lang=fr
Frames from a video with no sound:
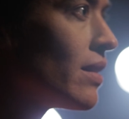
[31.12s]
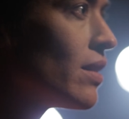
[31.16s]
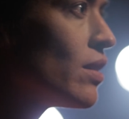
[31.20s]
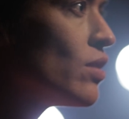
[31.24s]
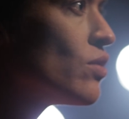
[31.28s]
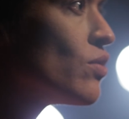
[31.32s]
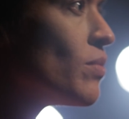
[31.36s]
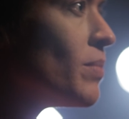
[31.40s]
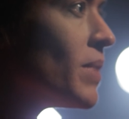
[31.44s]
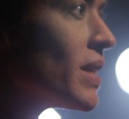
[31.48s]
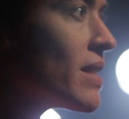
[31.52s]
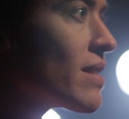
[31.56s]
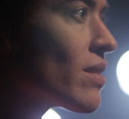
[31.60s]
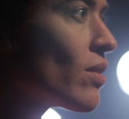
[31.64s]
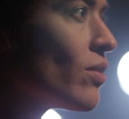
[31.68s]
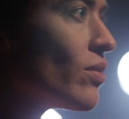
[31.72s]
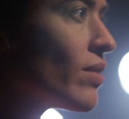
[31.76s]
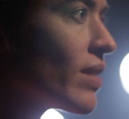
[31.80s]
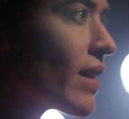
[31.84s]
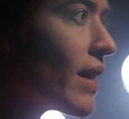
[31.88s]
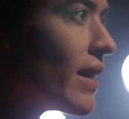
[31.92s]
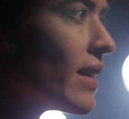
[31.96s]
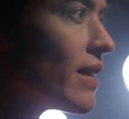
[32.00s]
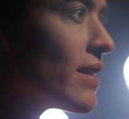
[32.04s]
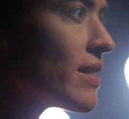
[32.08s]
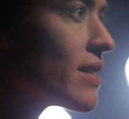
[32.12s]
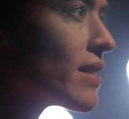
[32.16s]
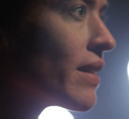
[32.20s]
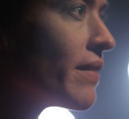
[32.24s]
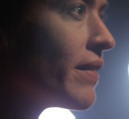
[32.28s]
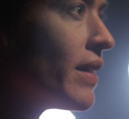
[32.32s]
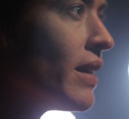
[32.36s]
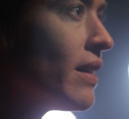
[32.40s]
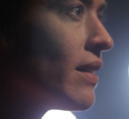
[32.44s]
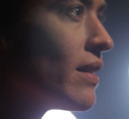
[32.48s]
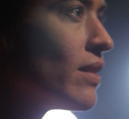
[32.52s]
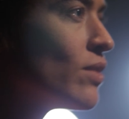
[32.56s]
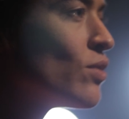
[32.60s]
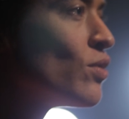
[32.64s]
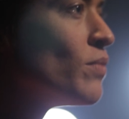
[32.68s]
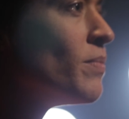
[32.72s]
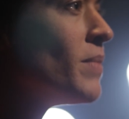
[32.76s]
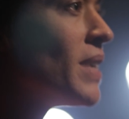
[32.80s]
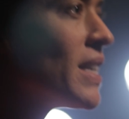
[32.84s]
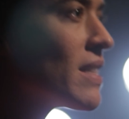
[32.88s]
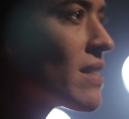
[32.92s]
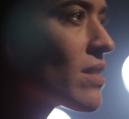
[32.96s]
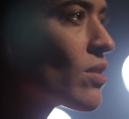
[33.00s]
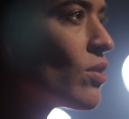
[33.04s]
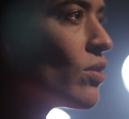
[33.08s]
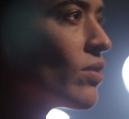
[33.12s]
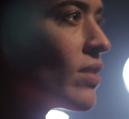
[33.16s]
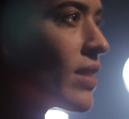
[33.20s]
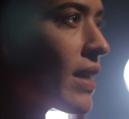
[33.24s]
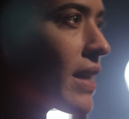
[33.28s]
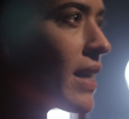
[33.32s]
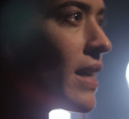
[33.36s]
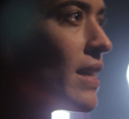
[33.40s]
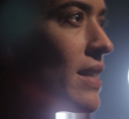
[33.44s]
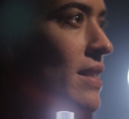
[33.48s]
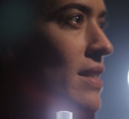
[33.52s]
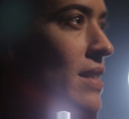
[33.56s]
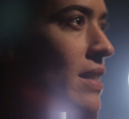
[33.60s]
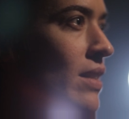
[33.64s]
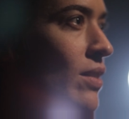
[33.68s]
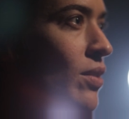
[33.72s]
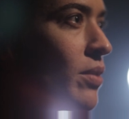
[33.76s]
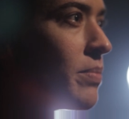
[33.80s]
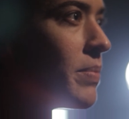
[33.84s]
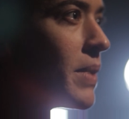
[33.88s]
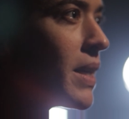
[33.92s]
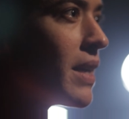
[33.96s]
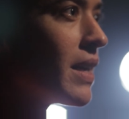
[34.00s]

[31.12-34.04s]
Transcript: Tu me laisses rentrer, ça va Tu me laisses rentrer, s'il te plaît.